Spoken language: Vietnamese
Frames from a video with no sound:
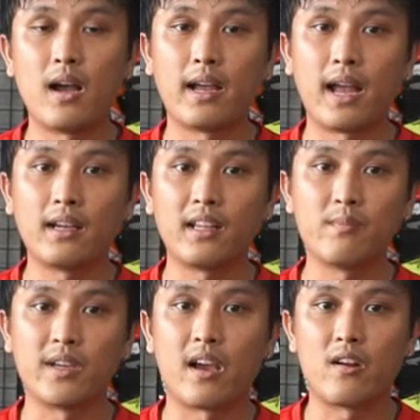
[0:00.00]
mà gắn cái
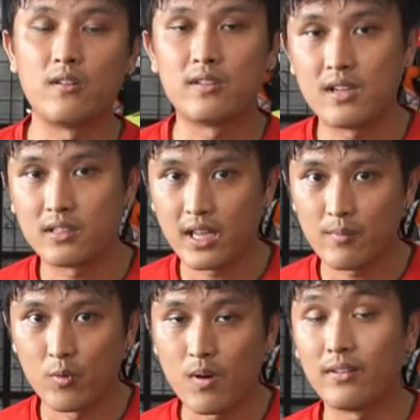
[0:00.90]
thiết bị Cardo lên trên cái
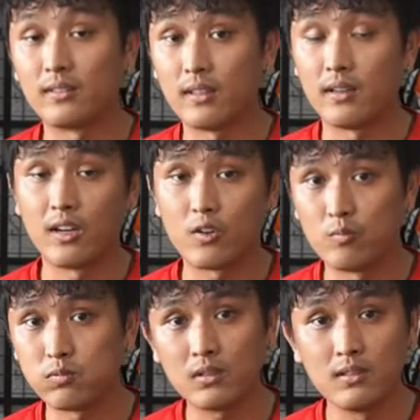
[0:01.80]
mẫu 3 phần tư này nó
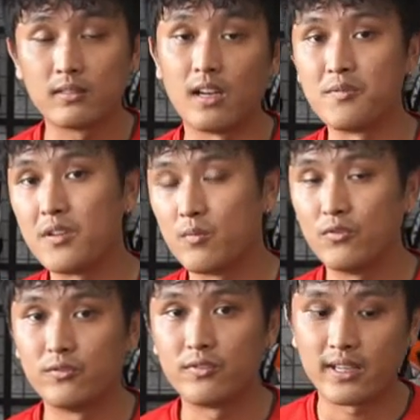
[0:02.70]
cũng tương tự như cái mũ
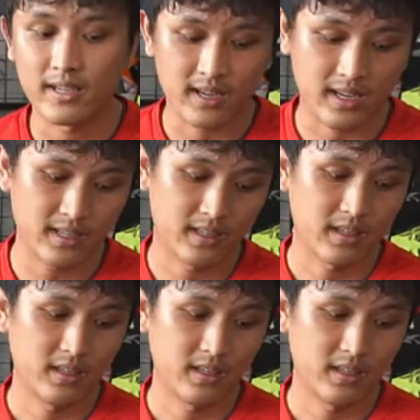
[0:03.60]
full khi nãy